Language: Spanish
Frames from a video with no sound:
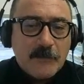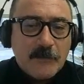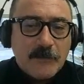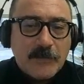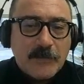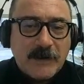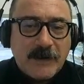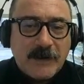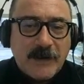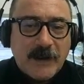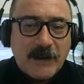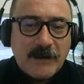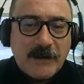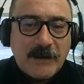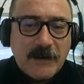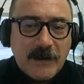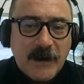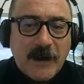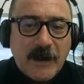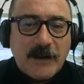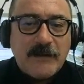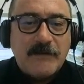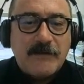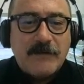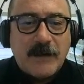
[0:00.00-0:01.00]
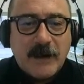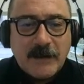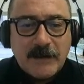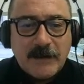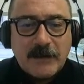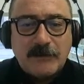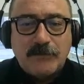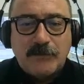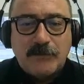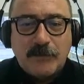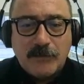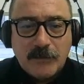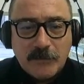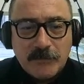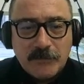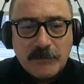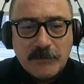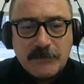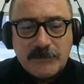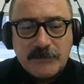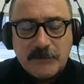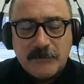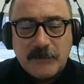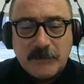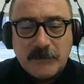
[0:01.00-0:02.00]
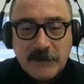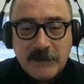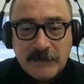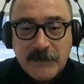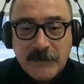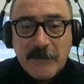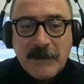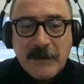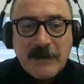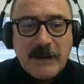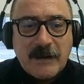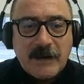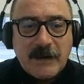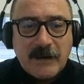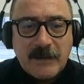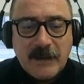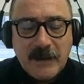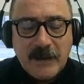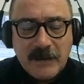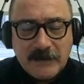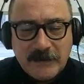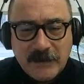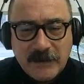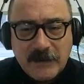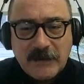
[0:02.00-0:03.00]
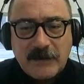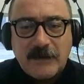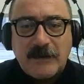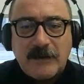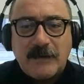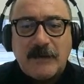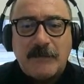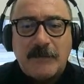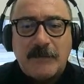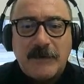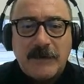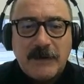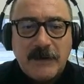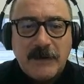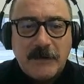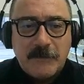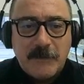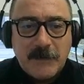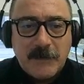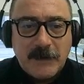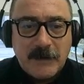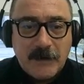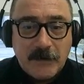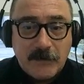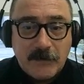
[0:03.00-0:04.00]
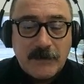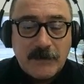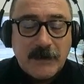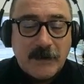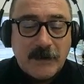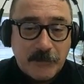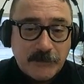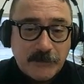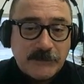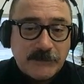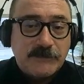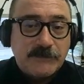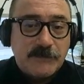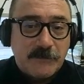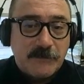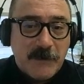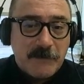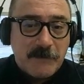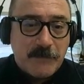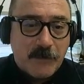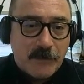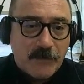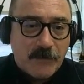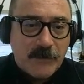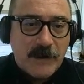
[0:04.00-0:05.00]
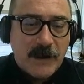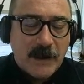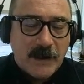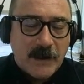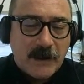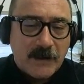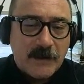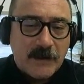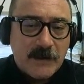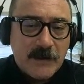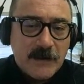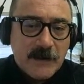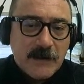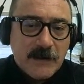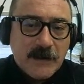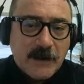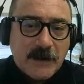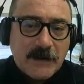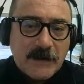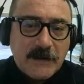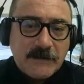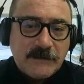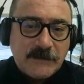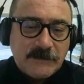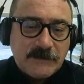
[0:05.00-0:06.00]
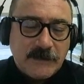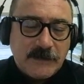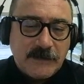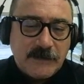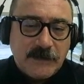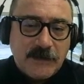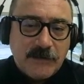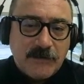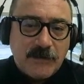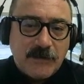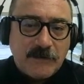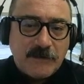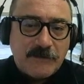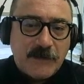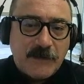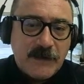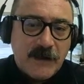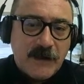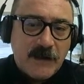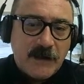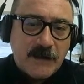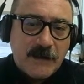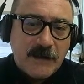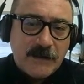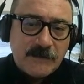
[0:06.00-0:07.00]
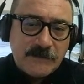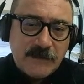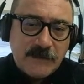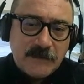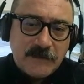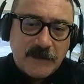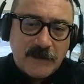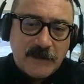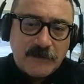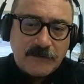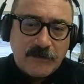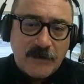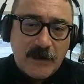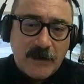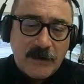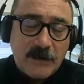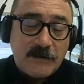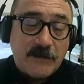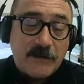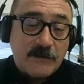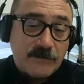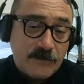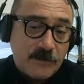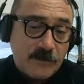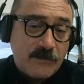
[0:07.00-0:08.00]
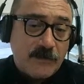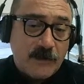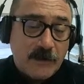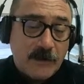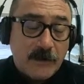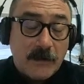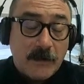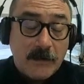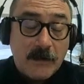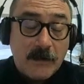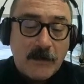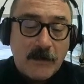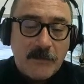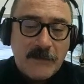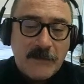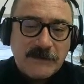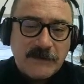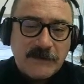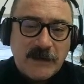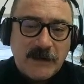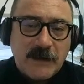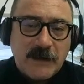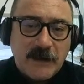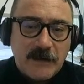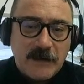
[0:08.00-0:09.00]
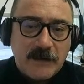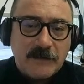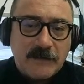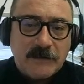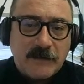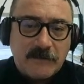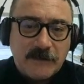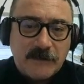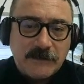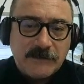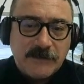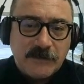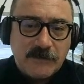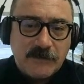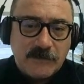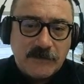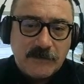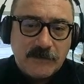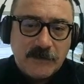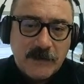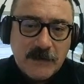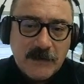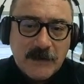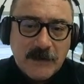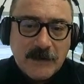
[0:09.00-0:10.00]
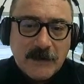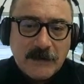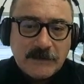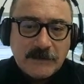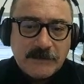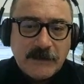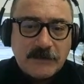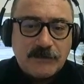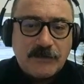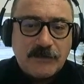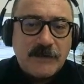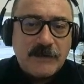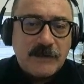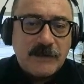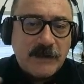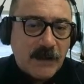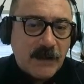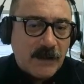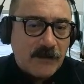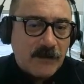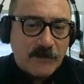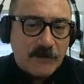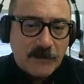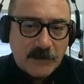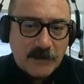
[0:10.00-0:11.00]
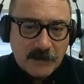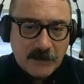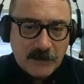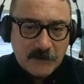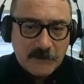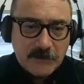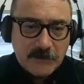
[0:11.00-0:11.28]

porque ahí hay, estudios mucho de más larga data y, de, y, y, con exposición más prolongada. En ese sentido, hay varias agencias internacionales, dentro de la OMS, que han establecido ciertos indicadores